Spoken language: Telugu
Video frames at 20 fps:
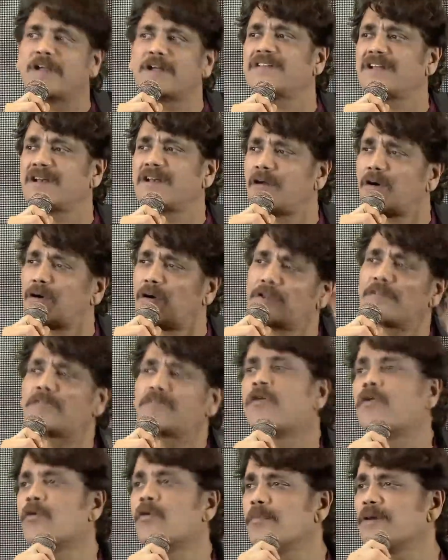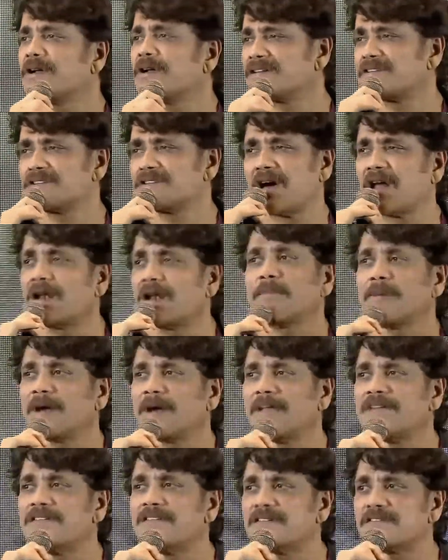డస్ అ లాట్ ఆఫ్ హోంవర్క్ చాలా
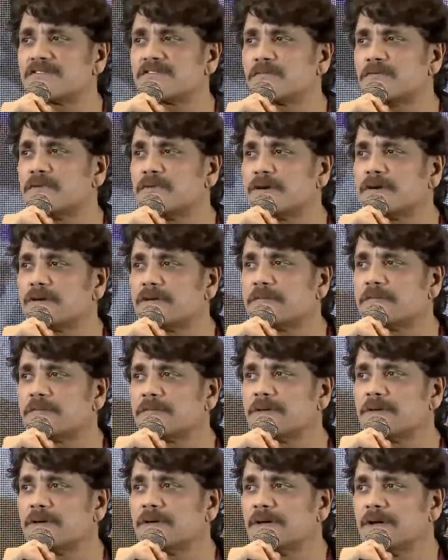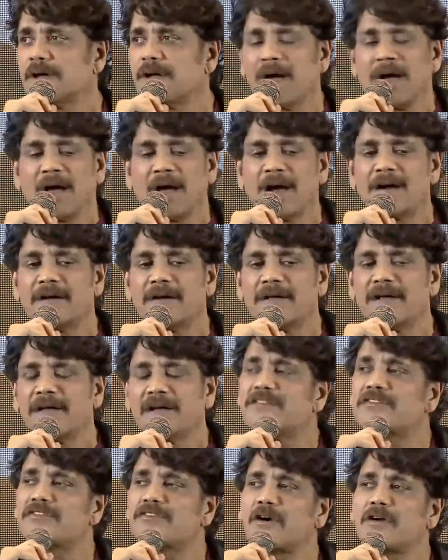ప్లాన్ చేసుకుంటాడు అండ్ ఏ
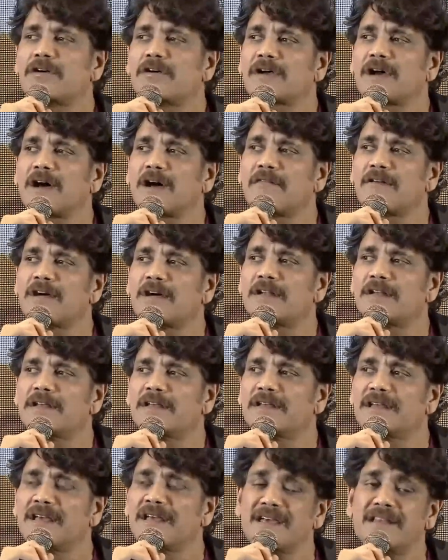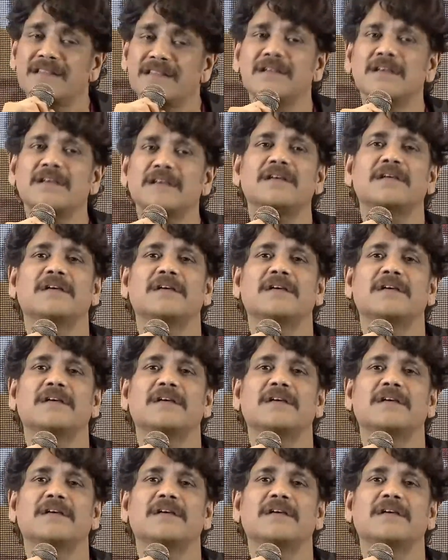షాట్ కావాలి ఏది